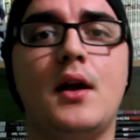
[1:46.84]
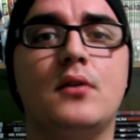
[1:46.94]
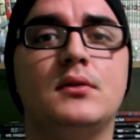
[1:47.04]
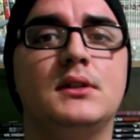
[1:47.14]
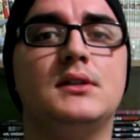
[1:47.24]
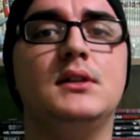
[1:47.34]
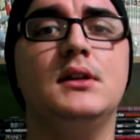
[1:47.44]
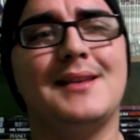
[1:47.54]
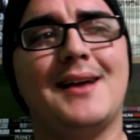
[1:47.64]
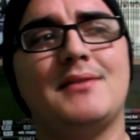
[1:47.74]
Hércules,
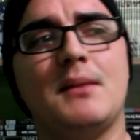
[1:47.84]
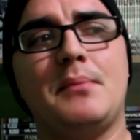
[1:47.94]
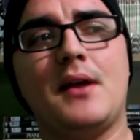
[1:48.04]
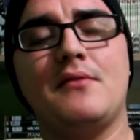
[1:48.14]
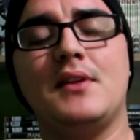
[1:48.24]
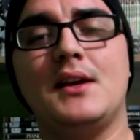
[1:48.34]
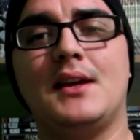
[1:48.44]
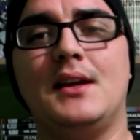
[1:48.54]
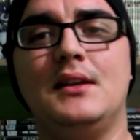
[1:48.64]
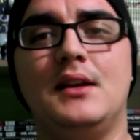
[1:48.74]
assim, dá até pra ver
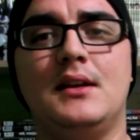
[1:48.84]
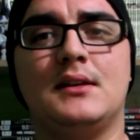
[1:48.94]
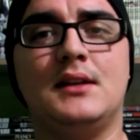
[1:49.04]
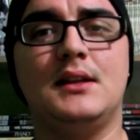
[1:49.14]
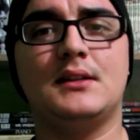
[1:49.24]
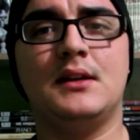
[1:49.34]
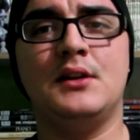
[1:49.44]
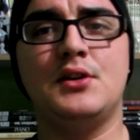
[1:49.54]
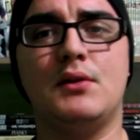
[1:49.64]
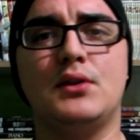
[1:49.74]
aqui nele, aqui nessa
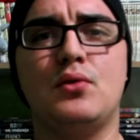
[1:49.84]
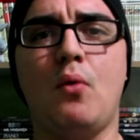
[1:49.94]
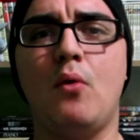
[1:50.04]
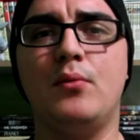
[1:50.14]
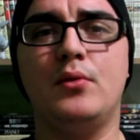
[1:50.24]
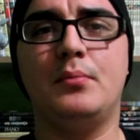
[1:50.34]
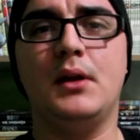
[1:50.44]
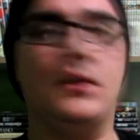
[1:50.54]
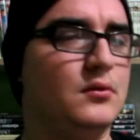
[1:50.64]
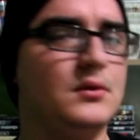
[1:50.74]
região entre o ombro e o
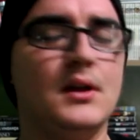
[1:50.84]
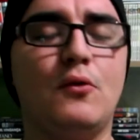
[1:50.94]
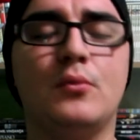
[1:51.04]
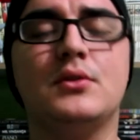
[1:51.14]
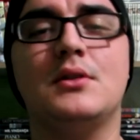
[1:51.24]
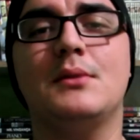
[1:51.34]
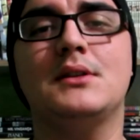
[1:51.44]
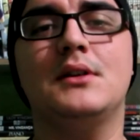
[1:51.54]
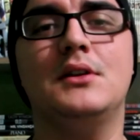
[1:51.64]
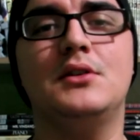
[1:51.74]
peito, eu não sei como se chama
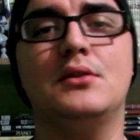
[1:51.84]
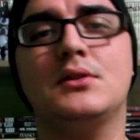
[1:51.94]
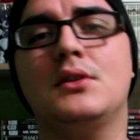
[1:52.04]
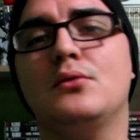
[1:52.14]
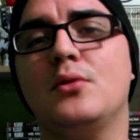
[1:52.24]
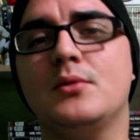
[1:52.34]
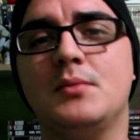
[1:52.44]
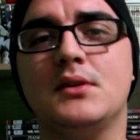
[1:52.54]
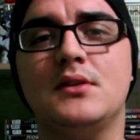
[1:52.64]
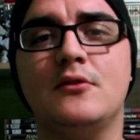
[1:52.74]
essa região, se tem um nome
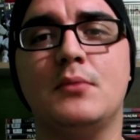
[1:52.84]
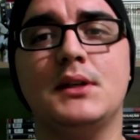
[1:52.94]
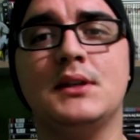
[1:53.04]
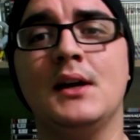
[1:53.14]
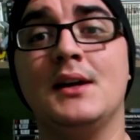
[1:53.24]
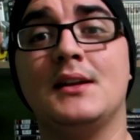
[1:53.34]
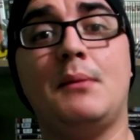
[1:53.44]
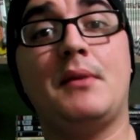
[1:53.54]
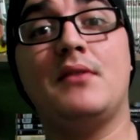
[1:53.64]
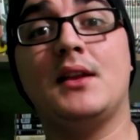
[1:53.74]
específico, mas
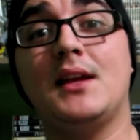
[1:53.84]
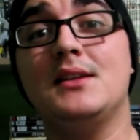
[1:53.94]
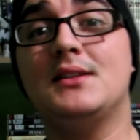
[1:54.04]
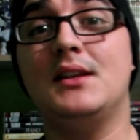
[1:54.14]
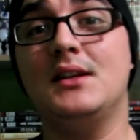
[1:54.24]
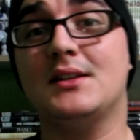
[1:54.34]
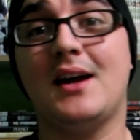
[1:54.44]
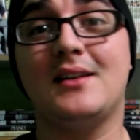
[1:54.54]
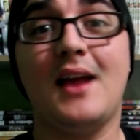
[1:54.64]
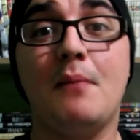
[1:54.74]
dá pra ver até estrias,
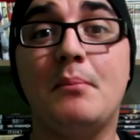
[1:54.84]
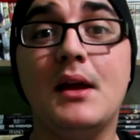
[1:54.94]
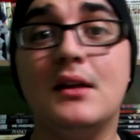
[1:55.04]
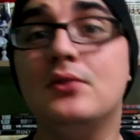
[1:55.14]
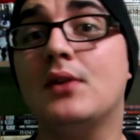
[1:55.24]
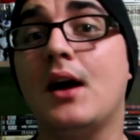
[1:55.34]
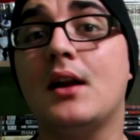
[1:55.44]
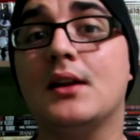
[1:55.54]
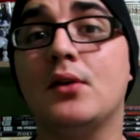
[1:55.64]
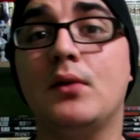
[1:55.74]
cara, nem a pele do
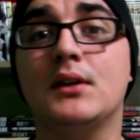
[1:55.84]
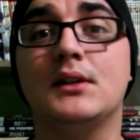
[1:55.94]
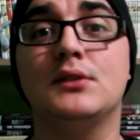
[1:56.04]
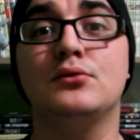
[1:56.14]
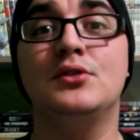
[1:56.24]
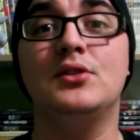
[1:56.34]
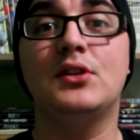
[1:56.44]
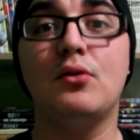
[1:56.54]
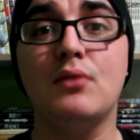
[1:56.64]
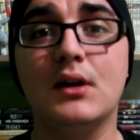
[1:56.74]
cara tá aguentando de
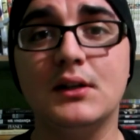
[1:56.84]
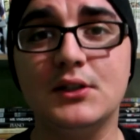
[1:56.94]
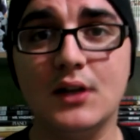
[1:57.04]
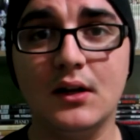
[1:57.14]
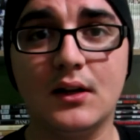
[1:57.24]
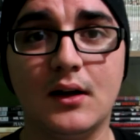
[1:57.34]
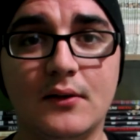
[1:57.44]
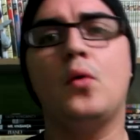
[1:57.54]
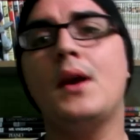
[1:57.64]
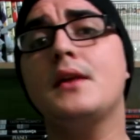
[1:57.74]
tão grande que ele tá.
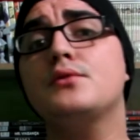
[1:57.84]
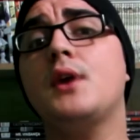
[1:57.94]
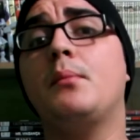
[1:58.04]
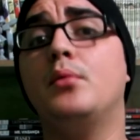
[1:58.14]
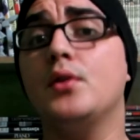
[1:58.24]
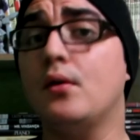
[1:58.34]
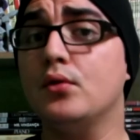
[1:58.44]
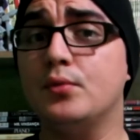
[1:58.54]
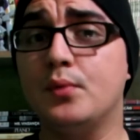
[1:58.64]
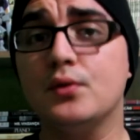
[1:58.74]
O elenco de apoio é
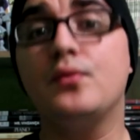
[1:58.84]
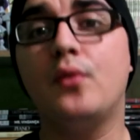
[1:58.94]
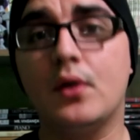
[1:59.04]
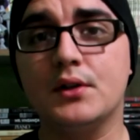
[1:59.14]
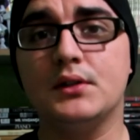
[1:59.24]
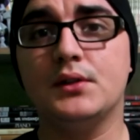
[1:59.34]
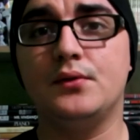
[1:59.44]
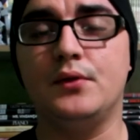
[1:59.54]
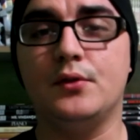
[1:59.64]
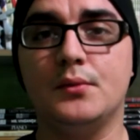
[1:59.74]
outro ponto forte
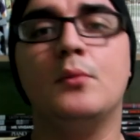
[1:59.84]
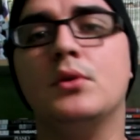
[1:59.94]
desse filme.